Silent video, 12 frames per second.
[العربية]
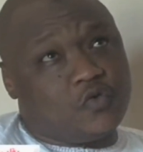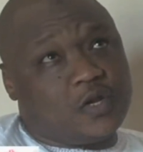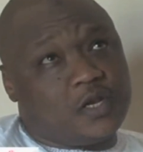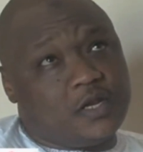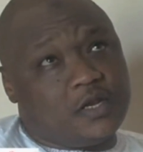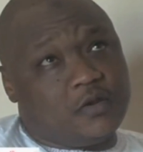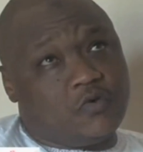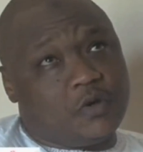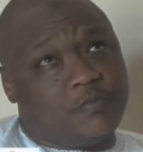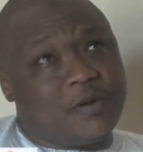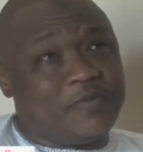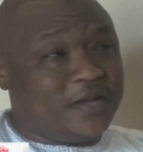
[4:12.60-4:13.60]
هو هو
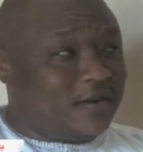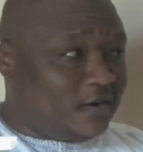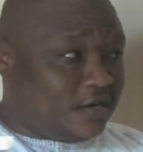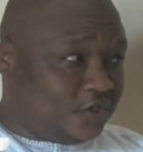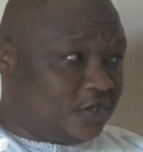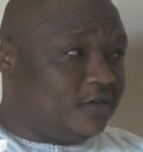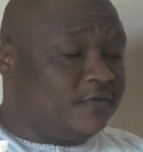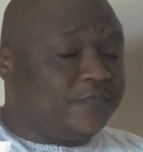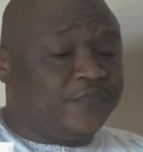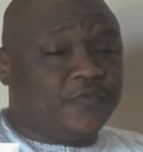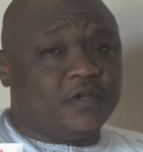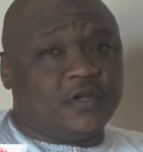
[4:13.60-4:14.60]
الببليك ريليشن
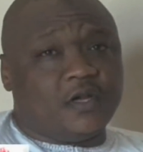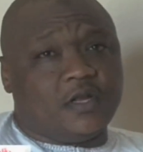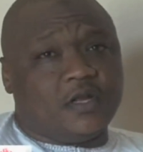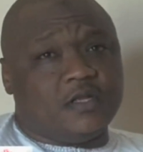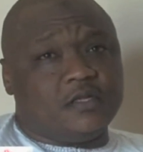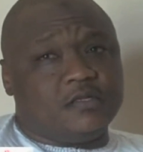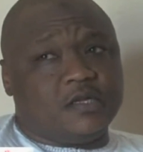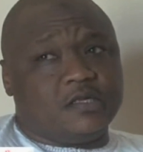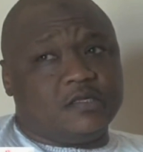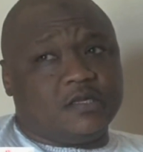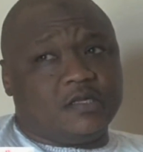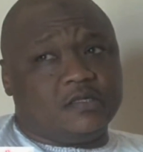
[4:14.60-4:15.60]
ان
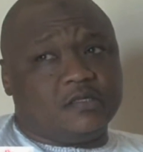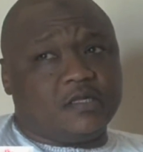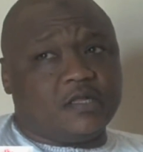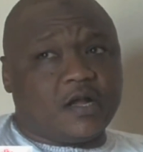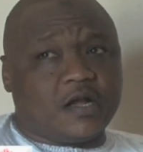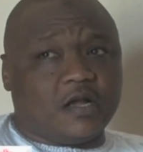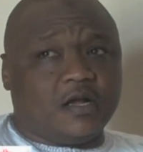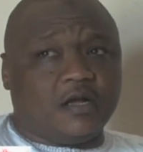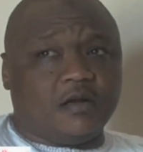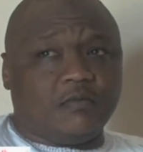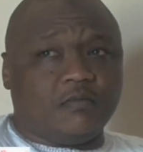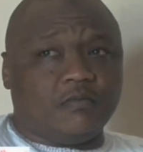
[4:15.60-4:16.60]
ان ان تضع
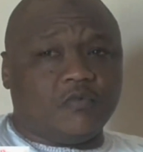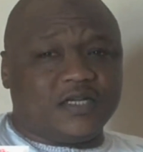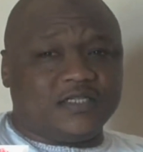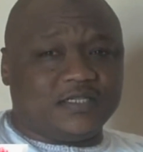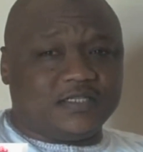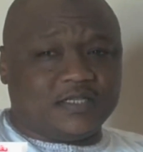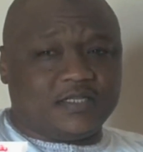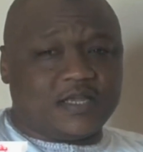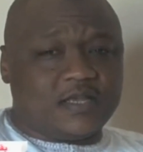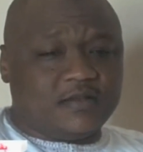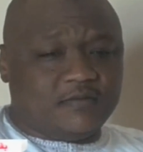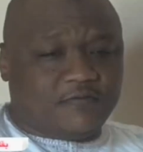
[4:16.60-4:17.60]

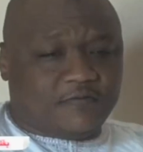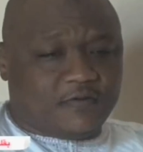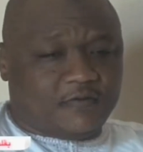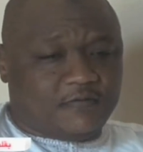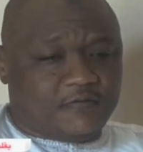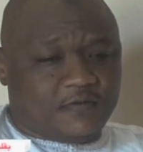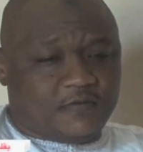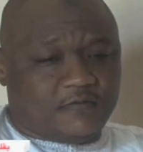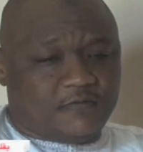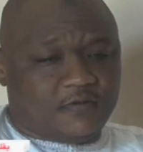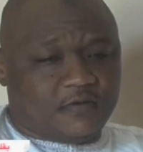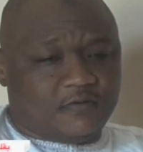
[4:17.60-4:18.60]
مؤسستين في في
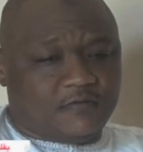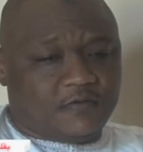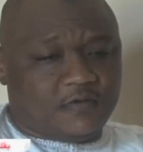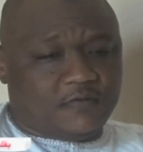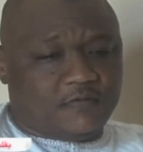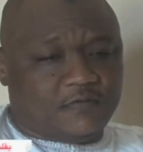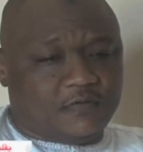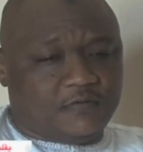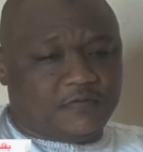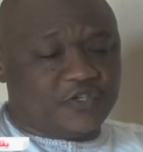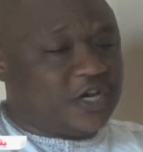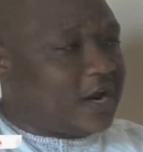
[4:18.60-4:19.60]
في في في,
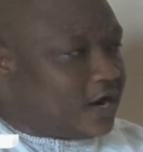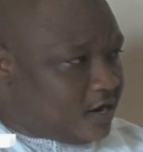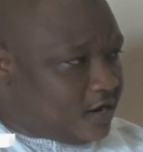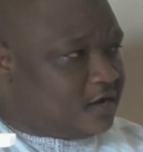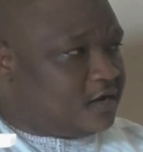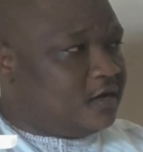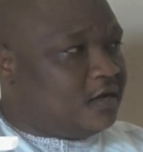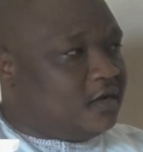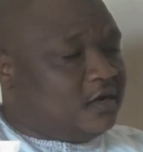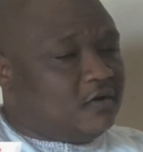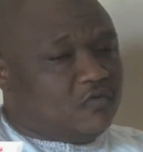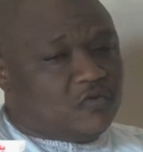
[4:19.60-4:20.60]
في شراكه
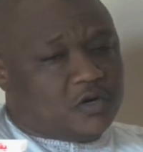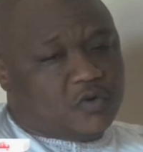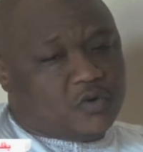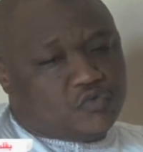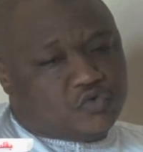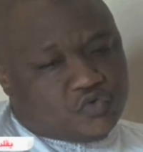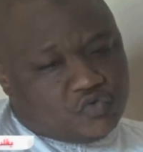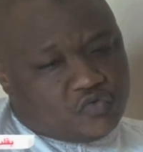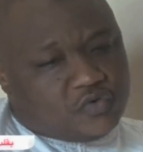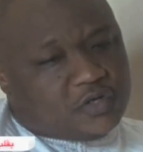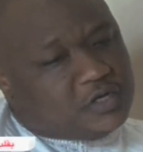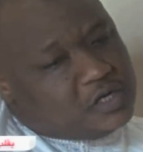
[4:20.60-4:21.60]

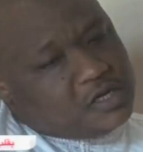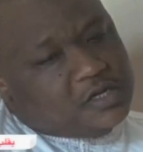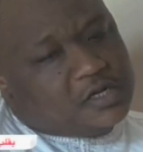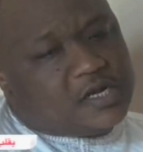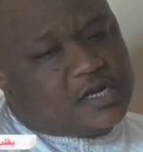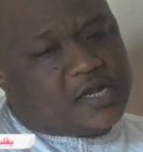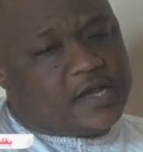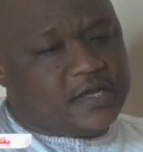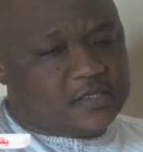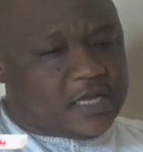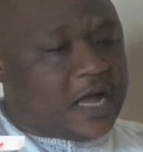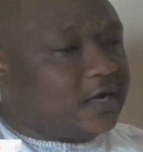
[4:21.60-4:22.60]
والوصول الى الى
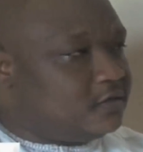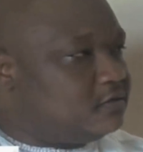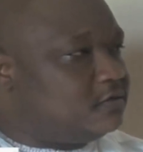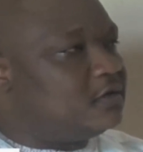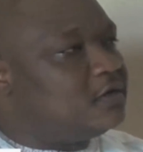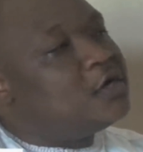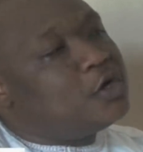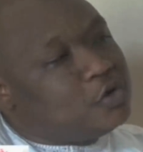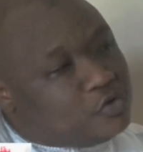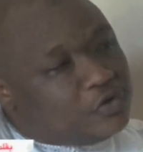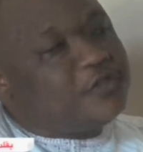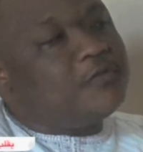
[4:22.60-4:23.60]
نهايه عقد
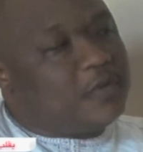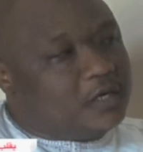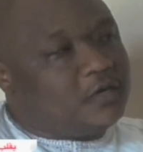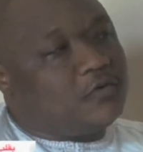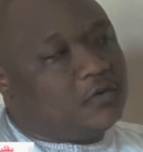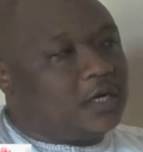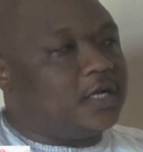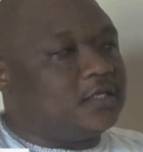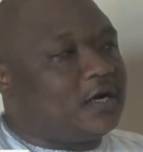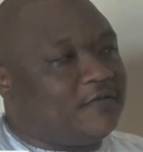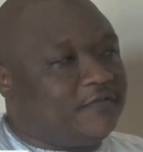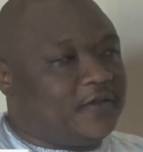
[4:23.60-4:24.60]
يثمر لكل
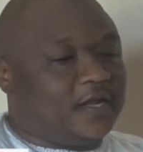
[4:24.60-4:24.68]
الأطراف